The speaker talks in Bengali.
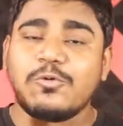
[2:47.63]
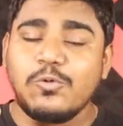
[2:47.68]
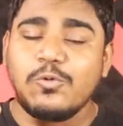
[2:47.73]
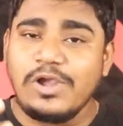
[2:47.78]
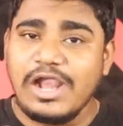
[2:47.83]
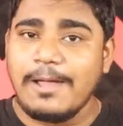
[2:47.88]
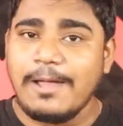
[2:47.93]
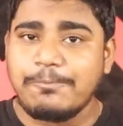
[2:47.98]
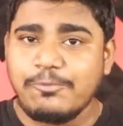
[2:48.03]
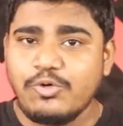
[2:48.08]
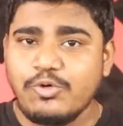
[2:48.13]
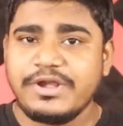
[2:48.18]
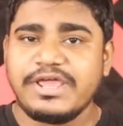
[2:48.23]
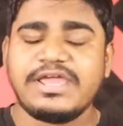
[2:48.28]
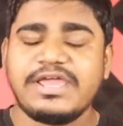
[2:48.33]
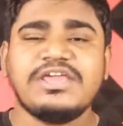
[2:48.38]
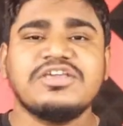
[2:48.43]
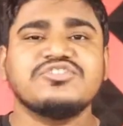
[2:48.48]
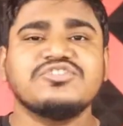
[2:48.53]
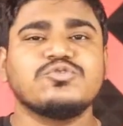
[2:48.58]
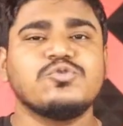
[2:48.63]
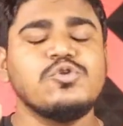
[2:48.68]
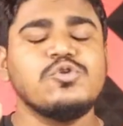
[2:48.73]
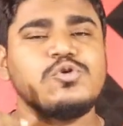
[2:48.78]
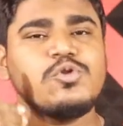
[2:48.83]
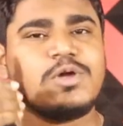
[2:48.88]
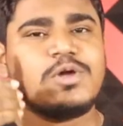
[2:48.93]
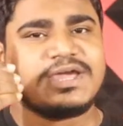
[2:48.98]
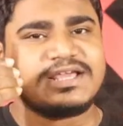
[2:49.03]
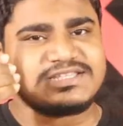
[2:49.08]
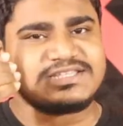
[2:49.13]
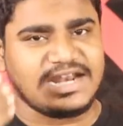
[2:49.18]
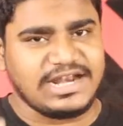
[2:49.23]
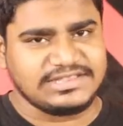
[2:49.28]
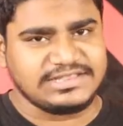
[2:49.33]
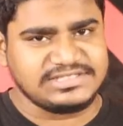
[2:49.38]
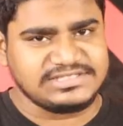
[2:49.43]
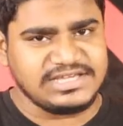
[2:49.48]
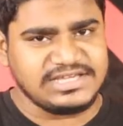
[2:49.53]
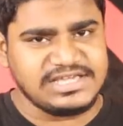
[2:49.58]
কোলাপ করে স্কুলগুলোকে
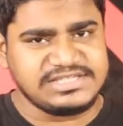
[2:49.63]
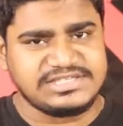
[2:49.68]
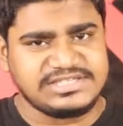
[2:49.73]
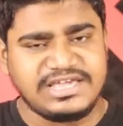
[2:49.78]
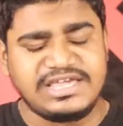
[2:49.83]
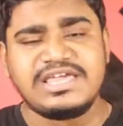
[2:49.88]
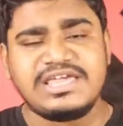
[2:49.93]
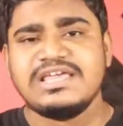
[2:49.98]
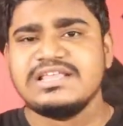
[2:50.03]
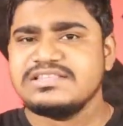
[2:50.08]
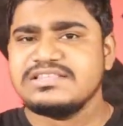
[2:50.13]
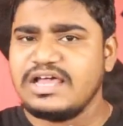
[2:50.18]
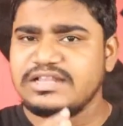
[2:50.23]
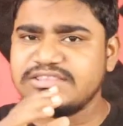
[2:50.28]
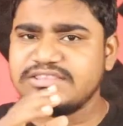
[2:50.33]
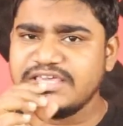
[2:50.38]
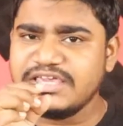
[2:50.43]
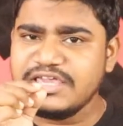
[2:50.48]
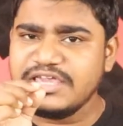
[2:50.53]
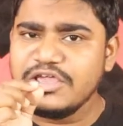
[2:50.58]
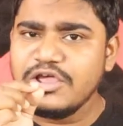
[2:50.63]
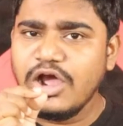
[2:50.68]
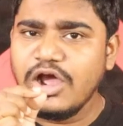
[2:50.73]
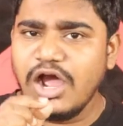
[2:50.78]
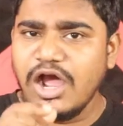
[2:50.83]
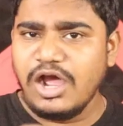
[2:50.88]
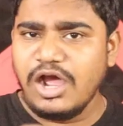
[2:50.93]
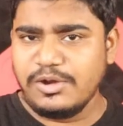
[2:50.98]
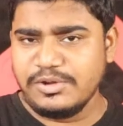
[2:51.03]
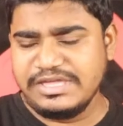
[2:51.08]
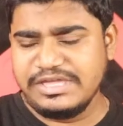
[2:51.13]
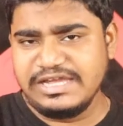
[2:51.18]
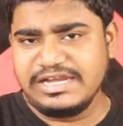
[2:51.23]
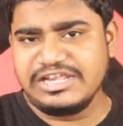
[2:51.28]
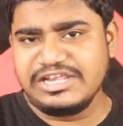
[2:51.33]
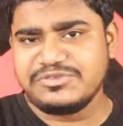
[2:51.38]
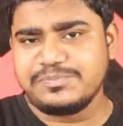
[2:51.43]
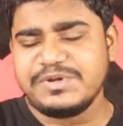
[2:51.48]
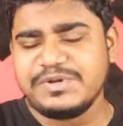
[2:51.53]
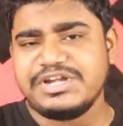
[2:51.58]
চালাতে চাইছে যাতে
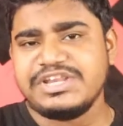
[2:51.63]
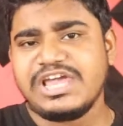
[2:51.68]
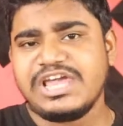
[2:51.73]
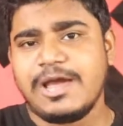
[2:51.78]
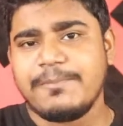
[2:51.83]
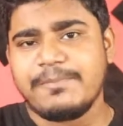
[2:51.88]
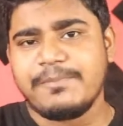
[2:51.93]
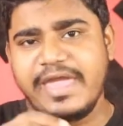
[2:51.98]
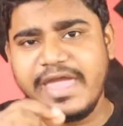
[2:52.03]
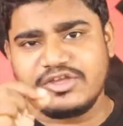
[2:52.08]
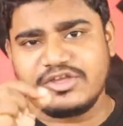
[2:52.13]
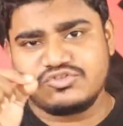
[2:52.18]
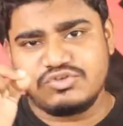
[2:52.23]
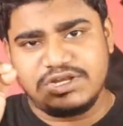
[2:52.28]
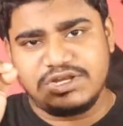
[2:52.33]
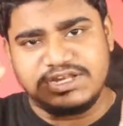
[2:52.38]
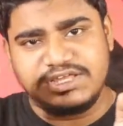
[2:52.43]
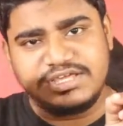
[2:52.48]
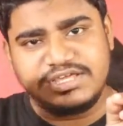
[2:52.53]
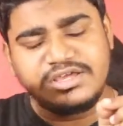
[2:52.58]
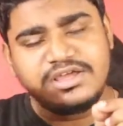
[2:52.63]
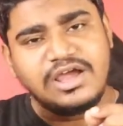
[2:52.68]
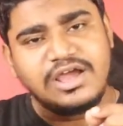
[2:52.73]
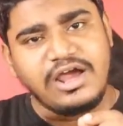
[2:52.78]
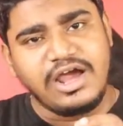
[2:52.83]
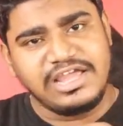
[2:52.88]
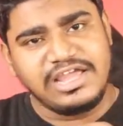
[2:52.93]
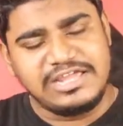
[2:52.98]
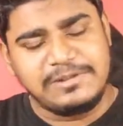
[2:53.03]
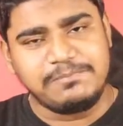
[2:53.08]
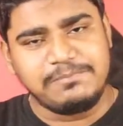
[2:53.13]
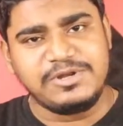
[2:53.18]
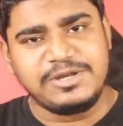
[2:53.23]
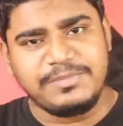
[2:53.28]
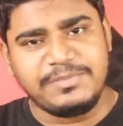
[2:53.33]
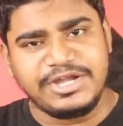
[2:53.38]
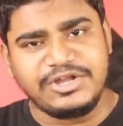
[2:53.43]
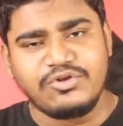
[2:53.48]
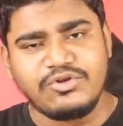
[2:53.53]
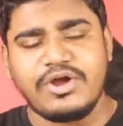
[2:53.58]
ইংলিশ মিডিয়াম অ্যাকচুয়ালি
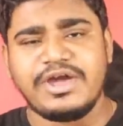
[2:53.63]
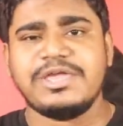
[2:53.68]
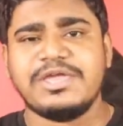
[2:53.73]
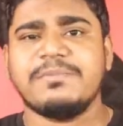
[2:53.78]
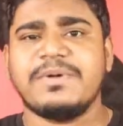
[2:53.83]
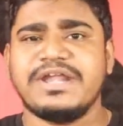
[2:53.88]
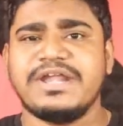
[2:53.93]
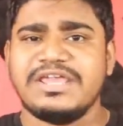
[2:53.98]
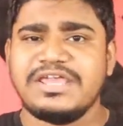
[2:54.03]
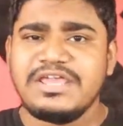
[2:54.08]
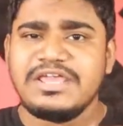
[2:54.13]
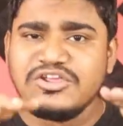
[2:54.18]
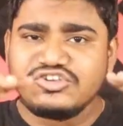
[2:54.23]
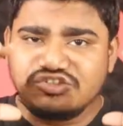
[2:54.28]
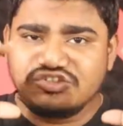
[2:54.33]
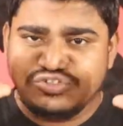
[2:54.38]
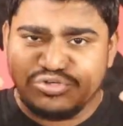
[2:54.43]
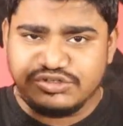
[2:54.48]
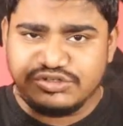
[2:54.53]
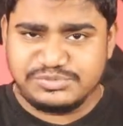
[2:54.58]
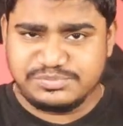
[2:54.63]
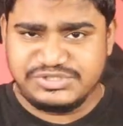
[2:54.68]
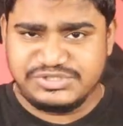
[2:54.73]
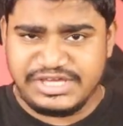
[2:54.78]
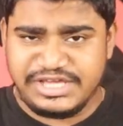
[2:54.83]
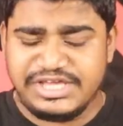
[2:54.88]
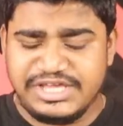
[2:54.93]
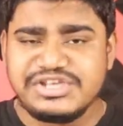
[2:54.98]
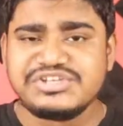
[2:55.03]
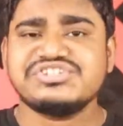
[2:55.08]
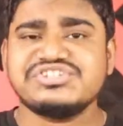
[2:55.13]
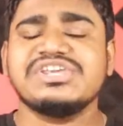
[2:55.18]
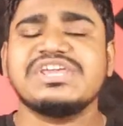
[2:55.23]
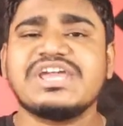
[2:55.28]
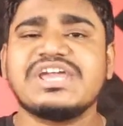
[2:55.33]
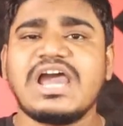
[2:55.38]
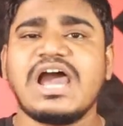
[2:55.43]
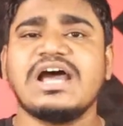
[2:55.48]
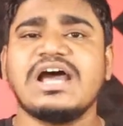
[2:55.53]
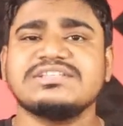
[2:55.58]
ইমপ্লিমেন্ট হয় মানে যে
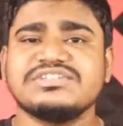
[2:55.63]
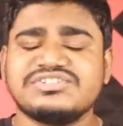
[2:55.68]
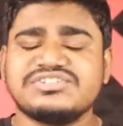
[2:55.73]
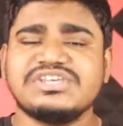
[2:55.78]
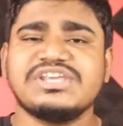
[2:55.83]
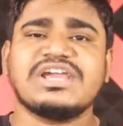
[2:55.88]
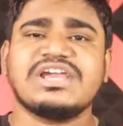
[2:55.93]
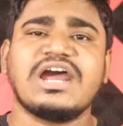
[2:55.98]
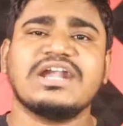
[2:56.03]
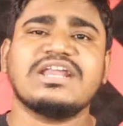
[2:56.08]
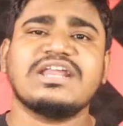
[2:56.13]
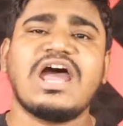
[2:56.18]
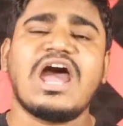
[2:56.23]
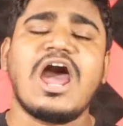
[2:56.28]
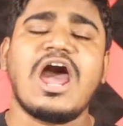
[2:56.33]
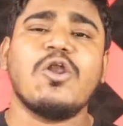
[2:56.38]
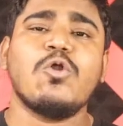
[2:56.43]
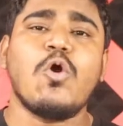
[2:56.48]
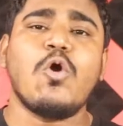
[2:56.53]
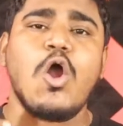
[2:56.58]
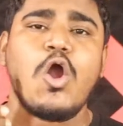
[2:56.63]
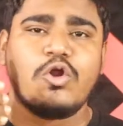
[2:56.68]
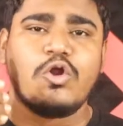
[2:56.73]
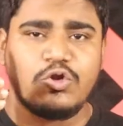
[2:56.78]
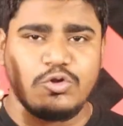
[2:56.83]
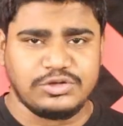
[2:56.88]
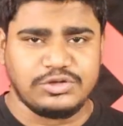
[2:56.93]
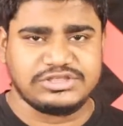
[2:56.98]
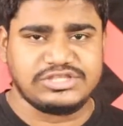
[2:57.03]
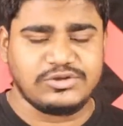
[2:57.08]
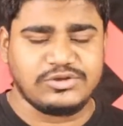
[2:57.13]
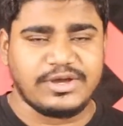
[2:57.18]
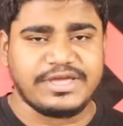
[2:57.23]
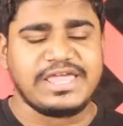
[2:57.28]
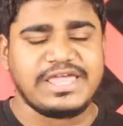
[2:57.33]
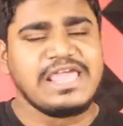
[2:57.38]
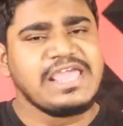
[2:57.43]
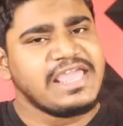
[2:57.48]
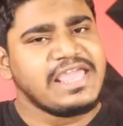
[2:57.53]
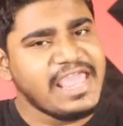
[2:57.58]
শিক্ষা আছে শিক্ষাটা আরও অগ্রগতি
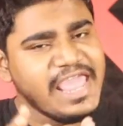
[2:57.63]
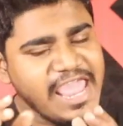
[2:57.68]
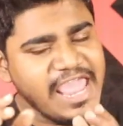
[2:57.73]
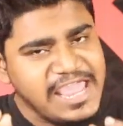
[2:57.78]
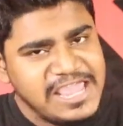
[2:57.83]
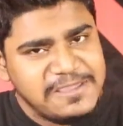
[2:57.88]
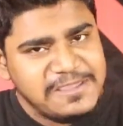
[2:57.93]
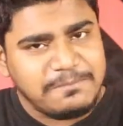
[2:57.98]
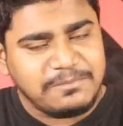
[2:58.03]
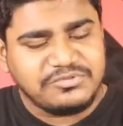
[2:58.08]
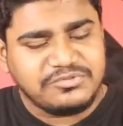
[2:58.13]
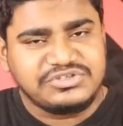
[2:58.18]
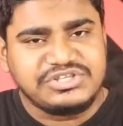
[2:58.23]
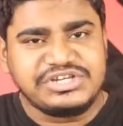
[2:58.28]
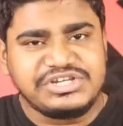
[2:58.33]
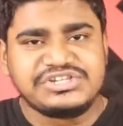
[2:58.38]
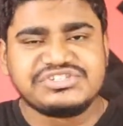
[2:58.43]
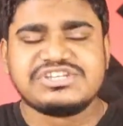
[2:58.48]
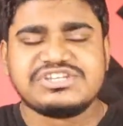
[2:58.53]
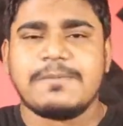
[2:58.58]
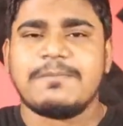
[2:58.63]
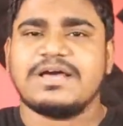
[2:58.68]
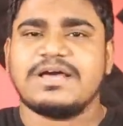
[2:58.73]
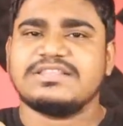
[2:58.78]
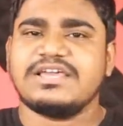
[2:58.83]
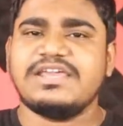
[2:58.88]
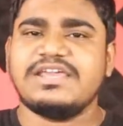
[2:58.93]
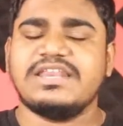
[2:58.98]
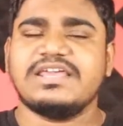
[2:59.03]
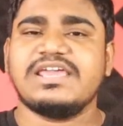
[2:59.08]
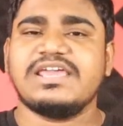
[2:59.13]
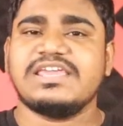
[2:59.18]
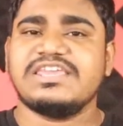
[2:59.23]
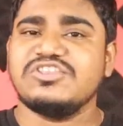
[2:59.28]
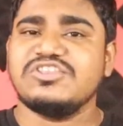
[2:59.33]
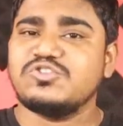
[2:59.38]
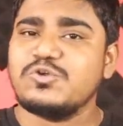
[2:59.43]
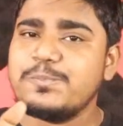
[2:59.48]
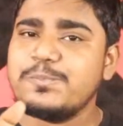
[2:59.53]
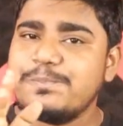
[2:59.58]
হয় এই জিনিসটা মাথায় রেখে
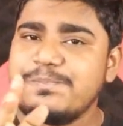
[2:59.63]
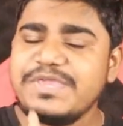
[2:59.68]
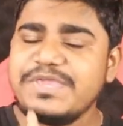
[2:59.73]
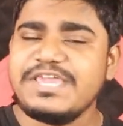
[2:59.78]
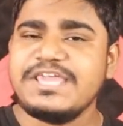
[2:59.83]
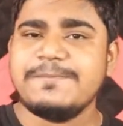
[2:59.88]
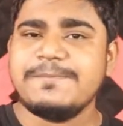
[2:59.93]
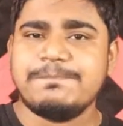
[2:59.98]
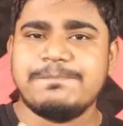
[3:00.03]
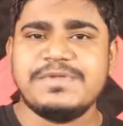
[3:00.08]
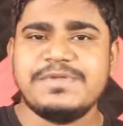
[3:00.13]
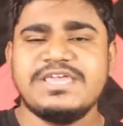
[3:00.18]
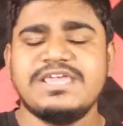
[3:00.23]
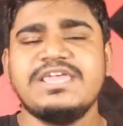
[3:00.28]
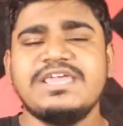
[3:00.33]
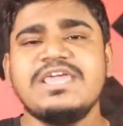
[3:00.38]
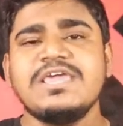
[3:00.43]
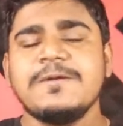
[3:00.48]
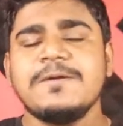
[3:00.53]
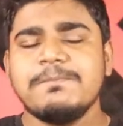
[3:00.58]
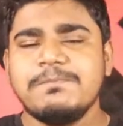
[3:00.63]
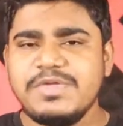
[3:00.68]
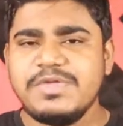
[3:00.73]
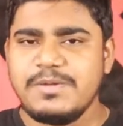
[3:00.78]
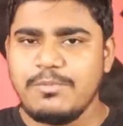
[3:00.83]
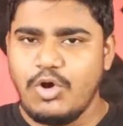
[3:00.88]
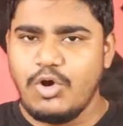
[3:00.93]
কিন্তু পি পি পি